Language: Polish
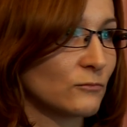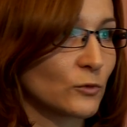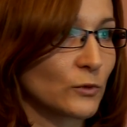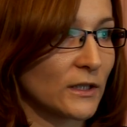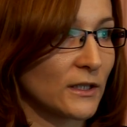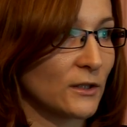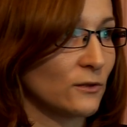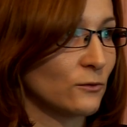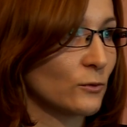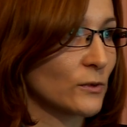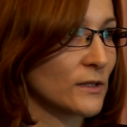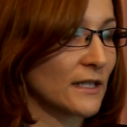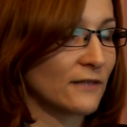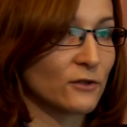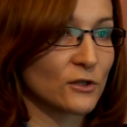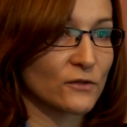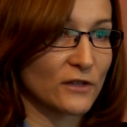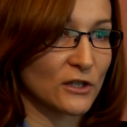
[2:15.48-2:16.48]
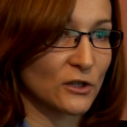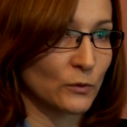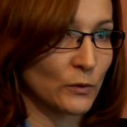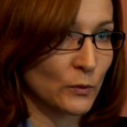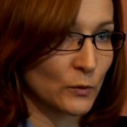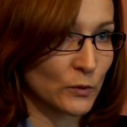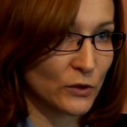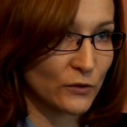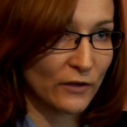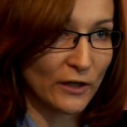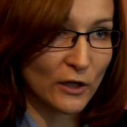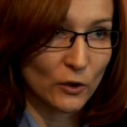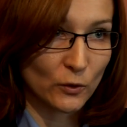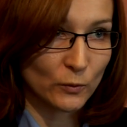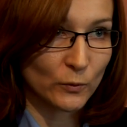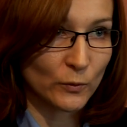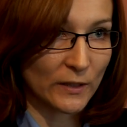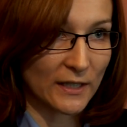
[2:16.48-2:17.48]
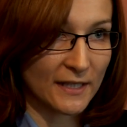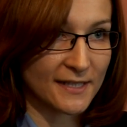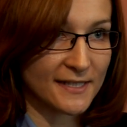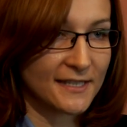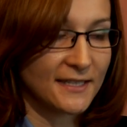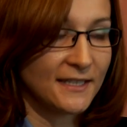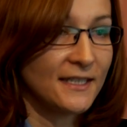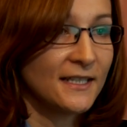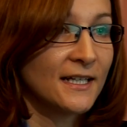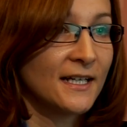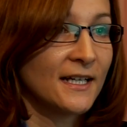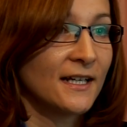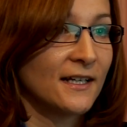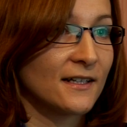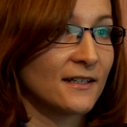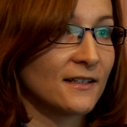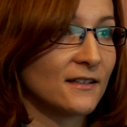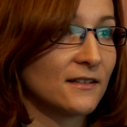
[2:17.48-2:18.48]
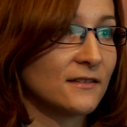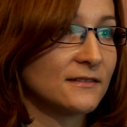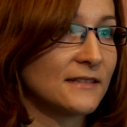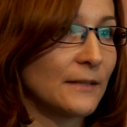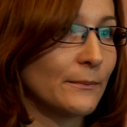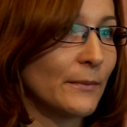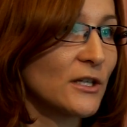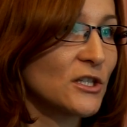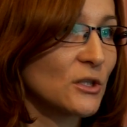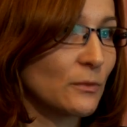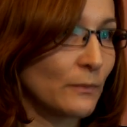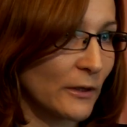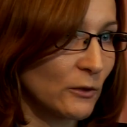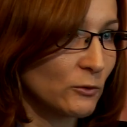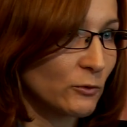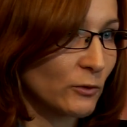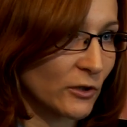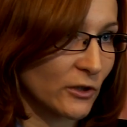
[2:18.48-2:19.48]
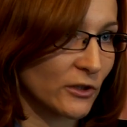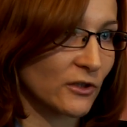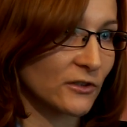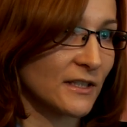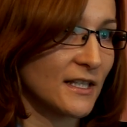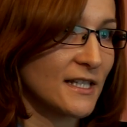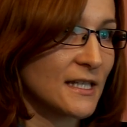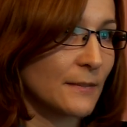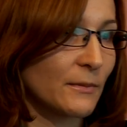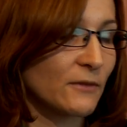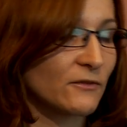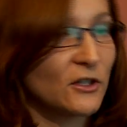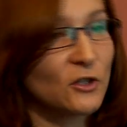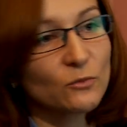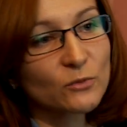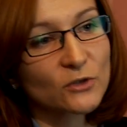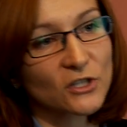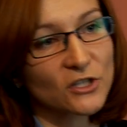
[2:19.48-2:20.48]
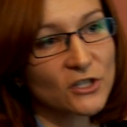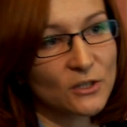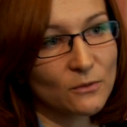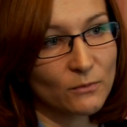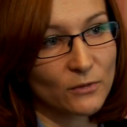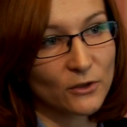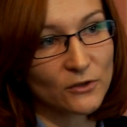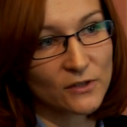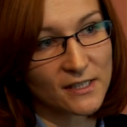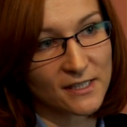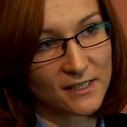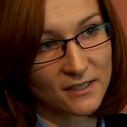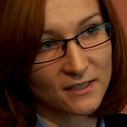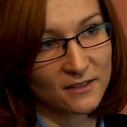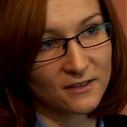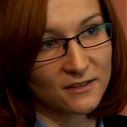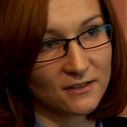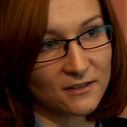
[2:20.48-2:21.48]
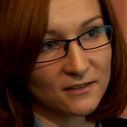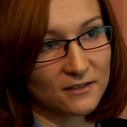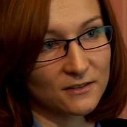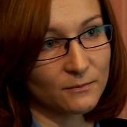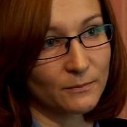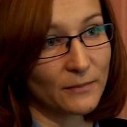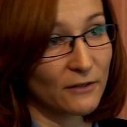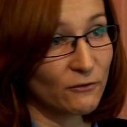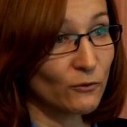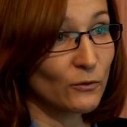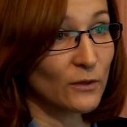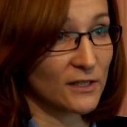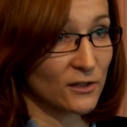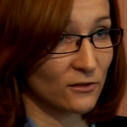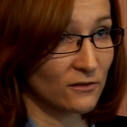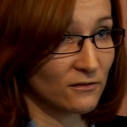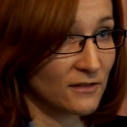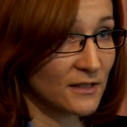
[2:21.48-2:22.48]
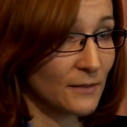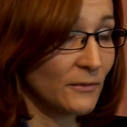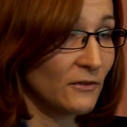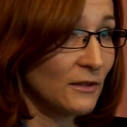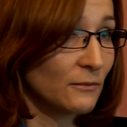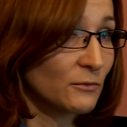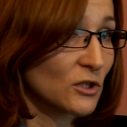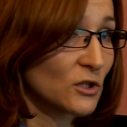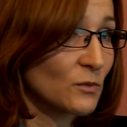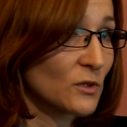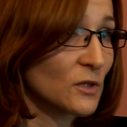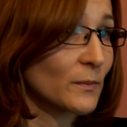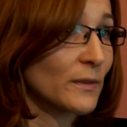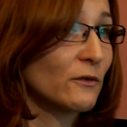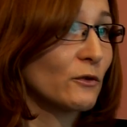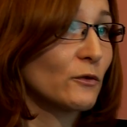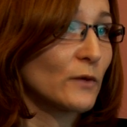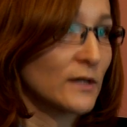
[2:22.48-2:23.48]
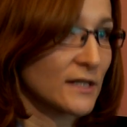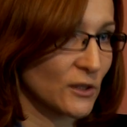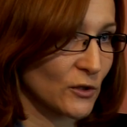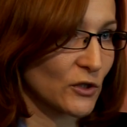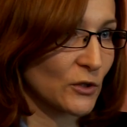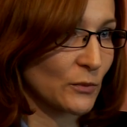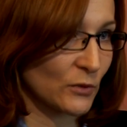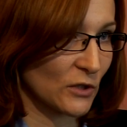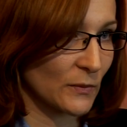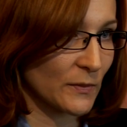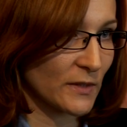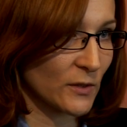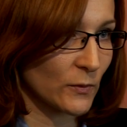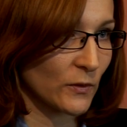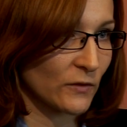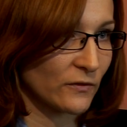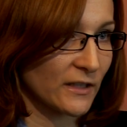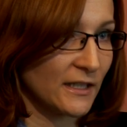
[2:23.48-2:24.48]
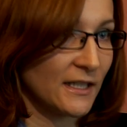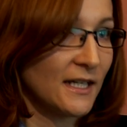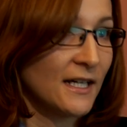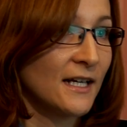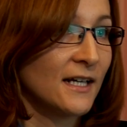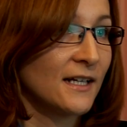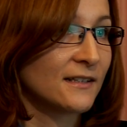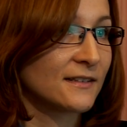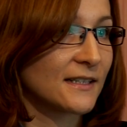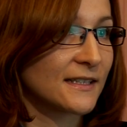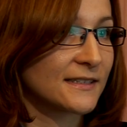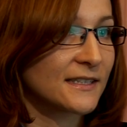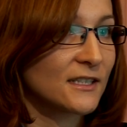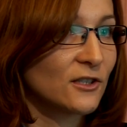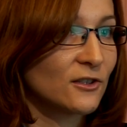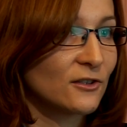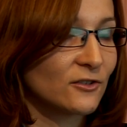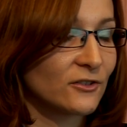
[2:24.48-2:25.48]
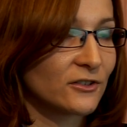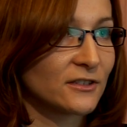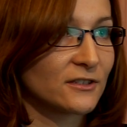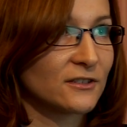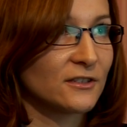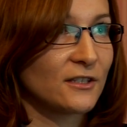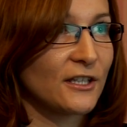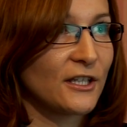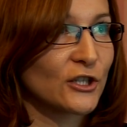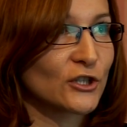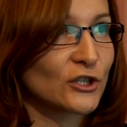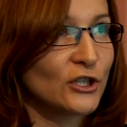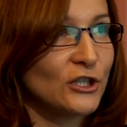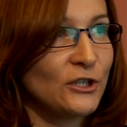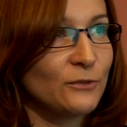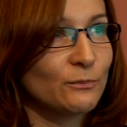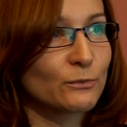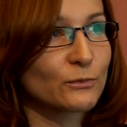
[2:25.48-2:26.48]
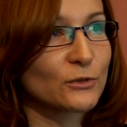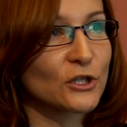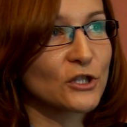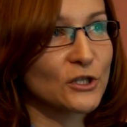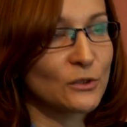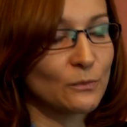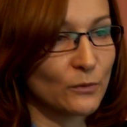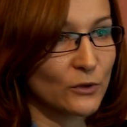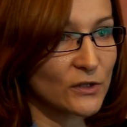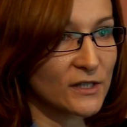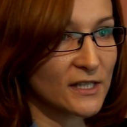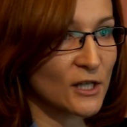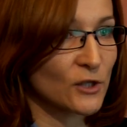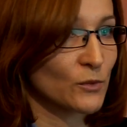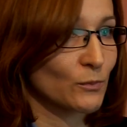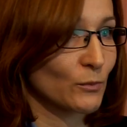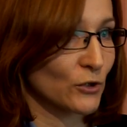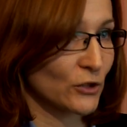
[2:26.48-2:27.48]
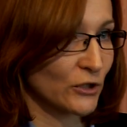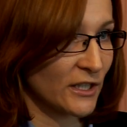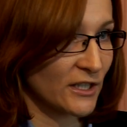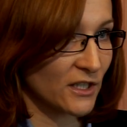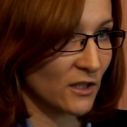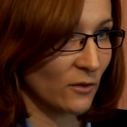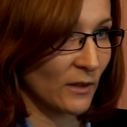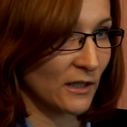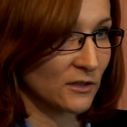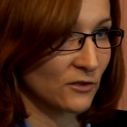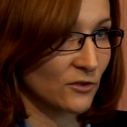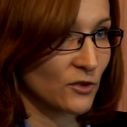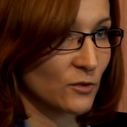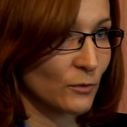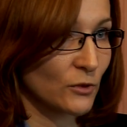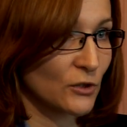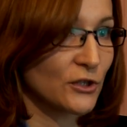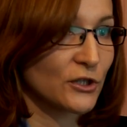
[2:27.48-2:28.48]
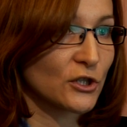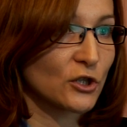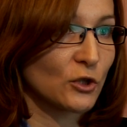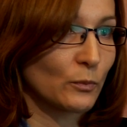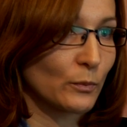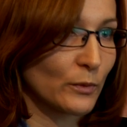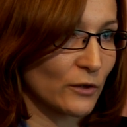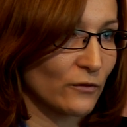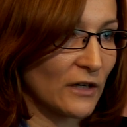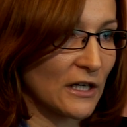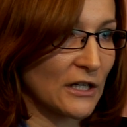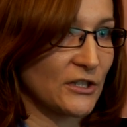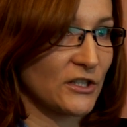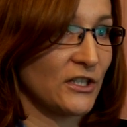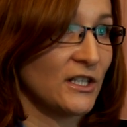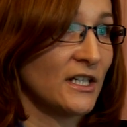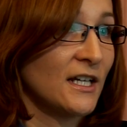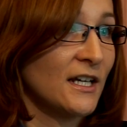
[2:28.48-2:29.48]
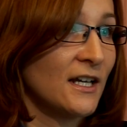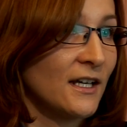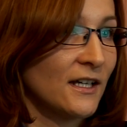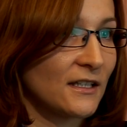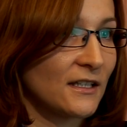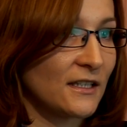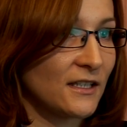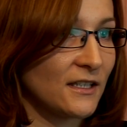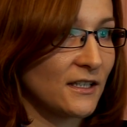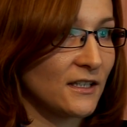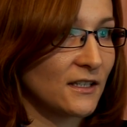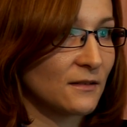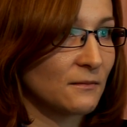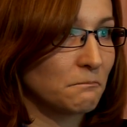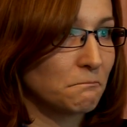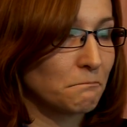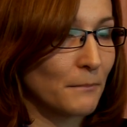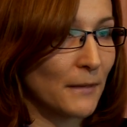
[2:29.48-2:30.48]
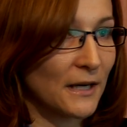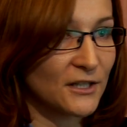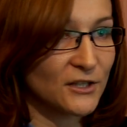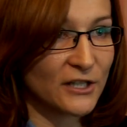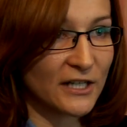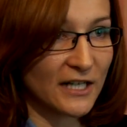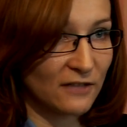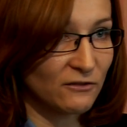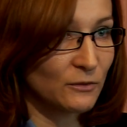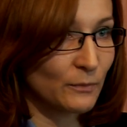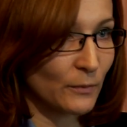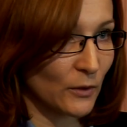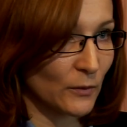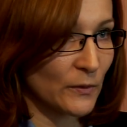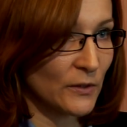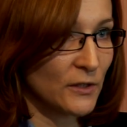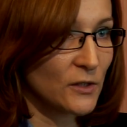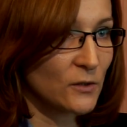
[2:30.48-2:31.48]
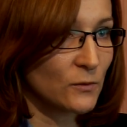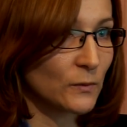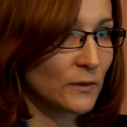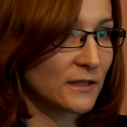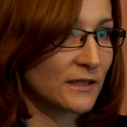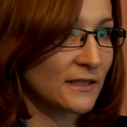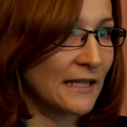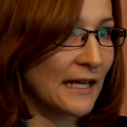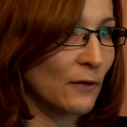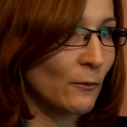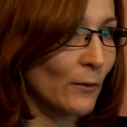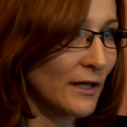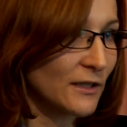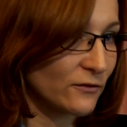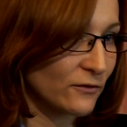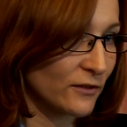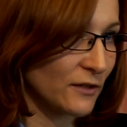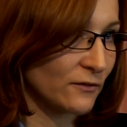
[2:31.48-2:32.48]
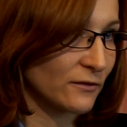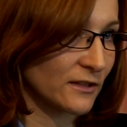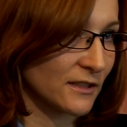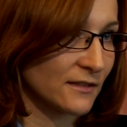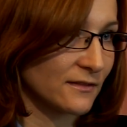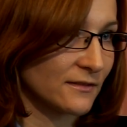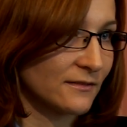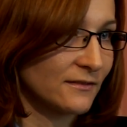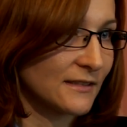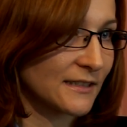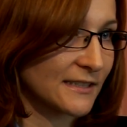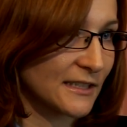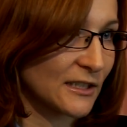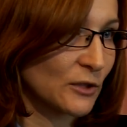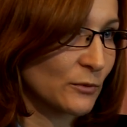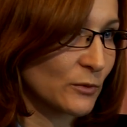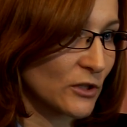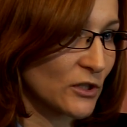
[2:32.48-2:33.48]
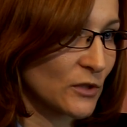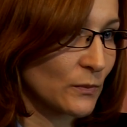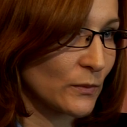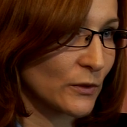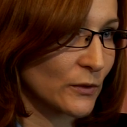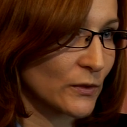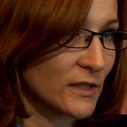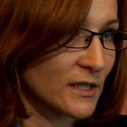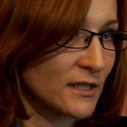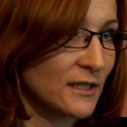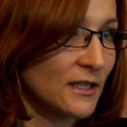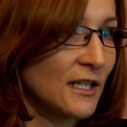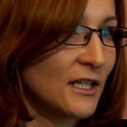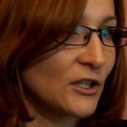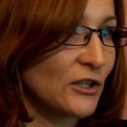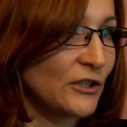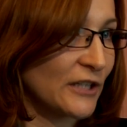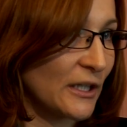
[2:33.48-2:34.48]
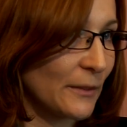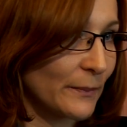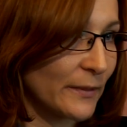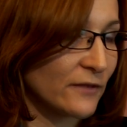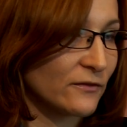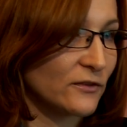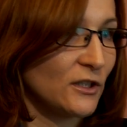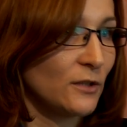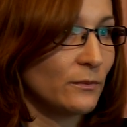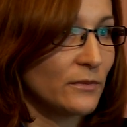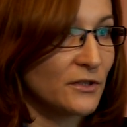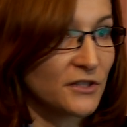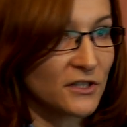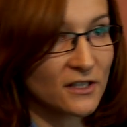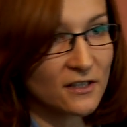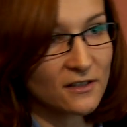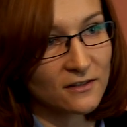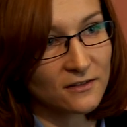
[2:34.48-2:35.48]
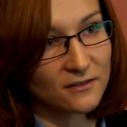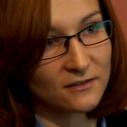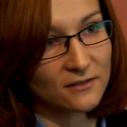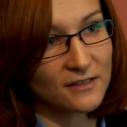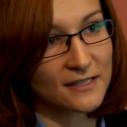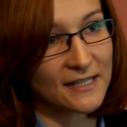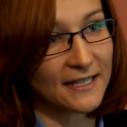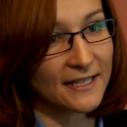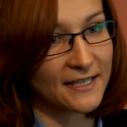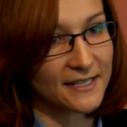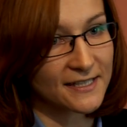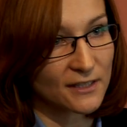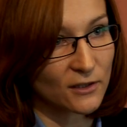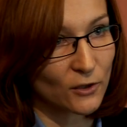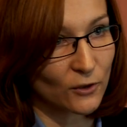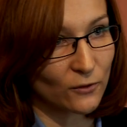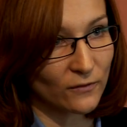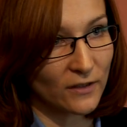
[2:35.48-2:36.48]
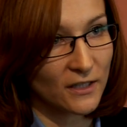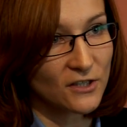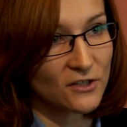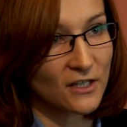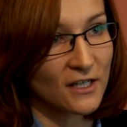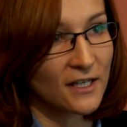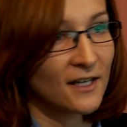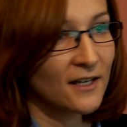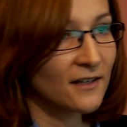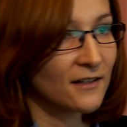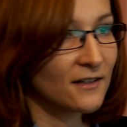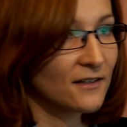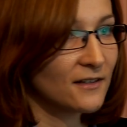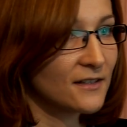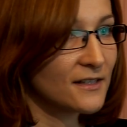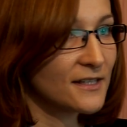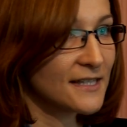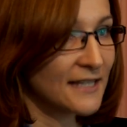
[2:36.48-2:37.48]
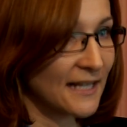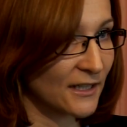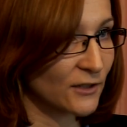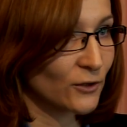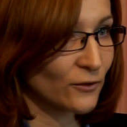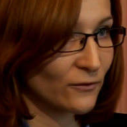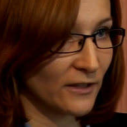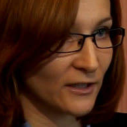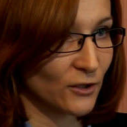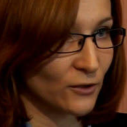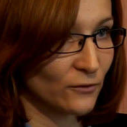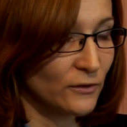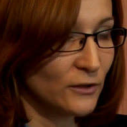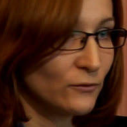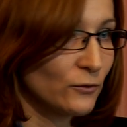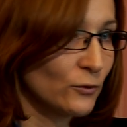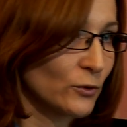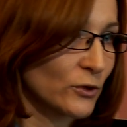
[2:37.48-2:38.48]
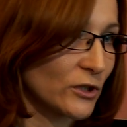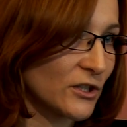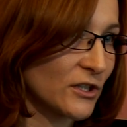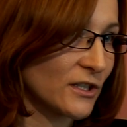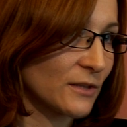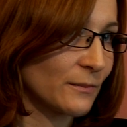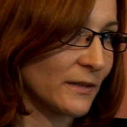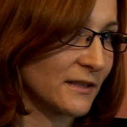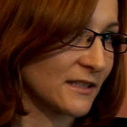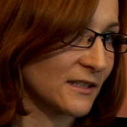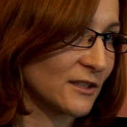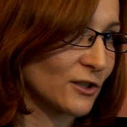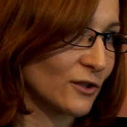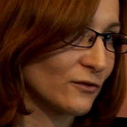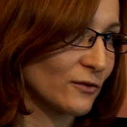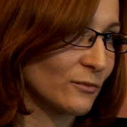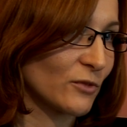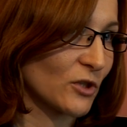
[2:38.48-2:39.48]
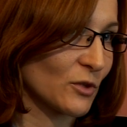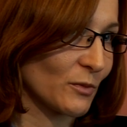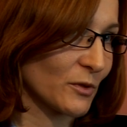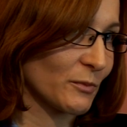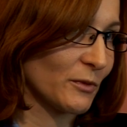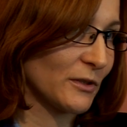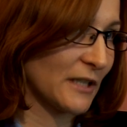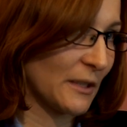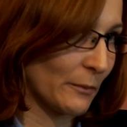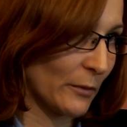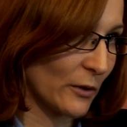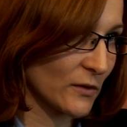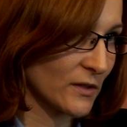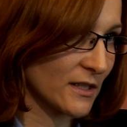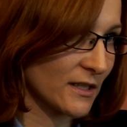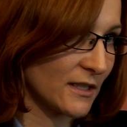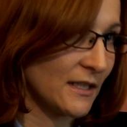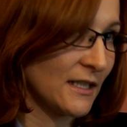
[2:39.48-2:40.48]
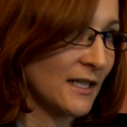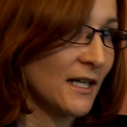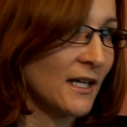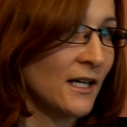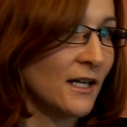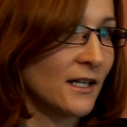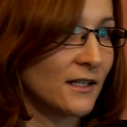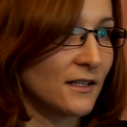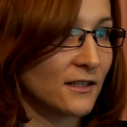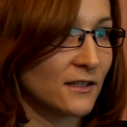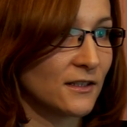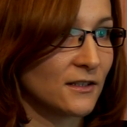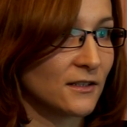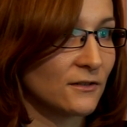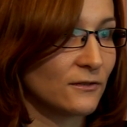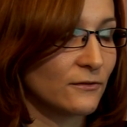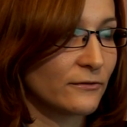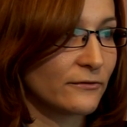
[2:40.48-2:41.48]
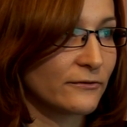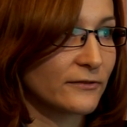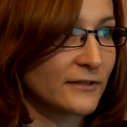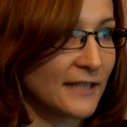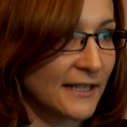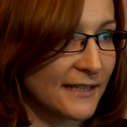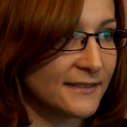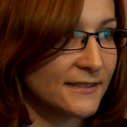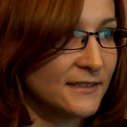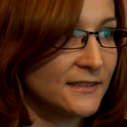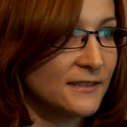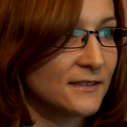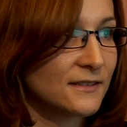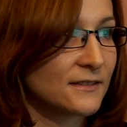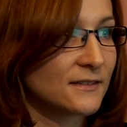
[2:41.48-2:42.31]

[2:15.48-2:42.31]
tutaj ustawę o zwalczaniu uczciwej konkurencji, e, najbardziej pełną ochronę zapewniają przedsiębiorcy prawo własności, zapewnia przedsiębiorcy prawo własności przemysłowej. Dlatego jeżeli przedsiębiorca rozpoczyna działalność bądź też ją prowadzi i ma ciekawy pomysł, najłatwiej wtedy dla takiego przedsiębiorcy i najpewniej będzie e, zarejestrować e, znak towarowy w Urzędzie Patentowym Rzeczpospolitej Polskiej. E, wtedy